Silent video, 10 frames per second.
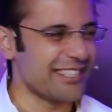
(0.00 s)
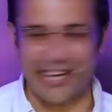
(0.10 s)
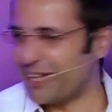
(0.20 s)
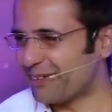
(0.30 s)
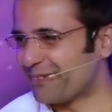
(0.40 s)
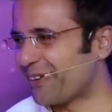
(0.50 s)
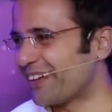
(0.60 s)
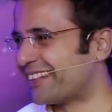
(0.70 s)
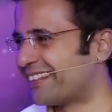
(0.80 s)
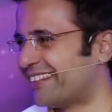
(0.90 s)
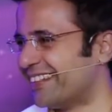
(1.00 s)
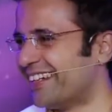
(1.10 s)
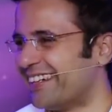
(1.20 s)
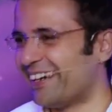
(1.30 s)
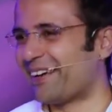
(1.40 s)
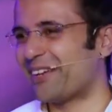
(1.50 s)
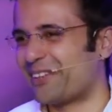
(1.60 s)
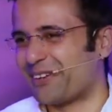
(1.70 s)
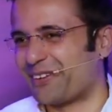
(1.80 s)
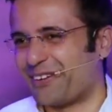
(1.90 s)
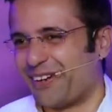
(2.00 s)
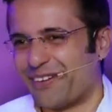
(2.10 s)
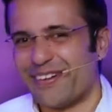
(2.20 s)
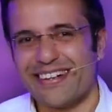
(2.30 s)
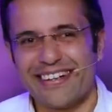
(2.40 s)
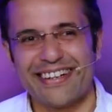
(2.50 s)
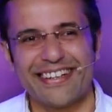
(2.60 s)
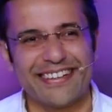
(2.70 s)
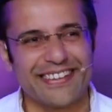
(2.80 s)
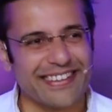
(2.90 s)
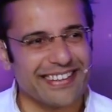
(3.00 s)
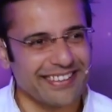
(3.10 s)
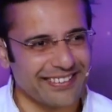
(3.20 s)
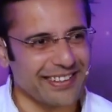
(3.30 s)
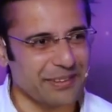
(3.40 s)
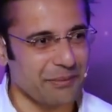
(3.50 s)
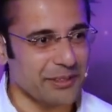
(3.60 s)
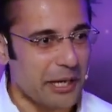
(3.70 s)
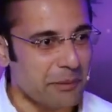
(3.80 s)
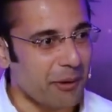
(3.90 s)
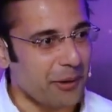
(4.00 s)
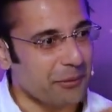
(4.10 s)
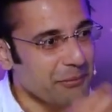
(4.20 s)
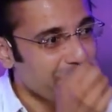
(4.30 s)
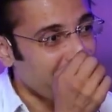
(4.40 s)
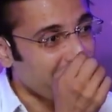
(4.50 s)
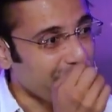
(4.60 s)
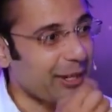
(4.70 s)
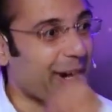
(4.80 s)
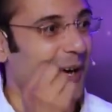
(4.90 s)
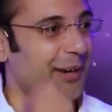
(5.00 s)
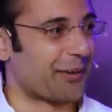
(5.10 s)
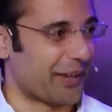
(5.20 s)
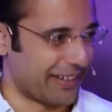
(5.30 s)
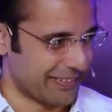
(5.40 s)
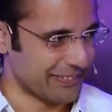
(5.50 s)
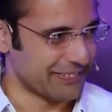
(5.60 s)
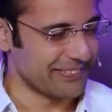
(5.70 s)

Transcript: चेन स्मोकर्स और मैं छोड़ चुका हूँ हाँ, तो मैं देख पा रहा हूँ उन बेचारों का क्या हाल हो रहा है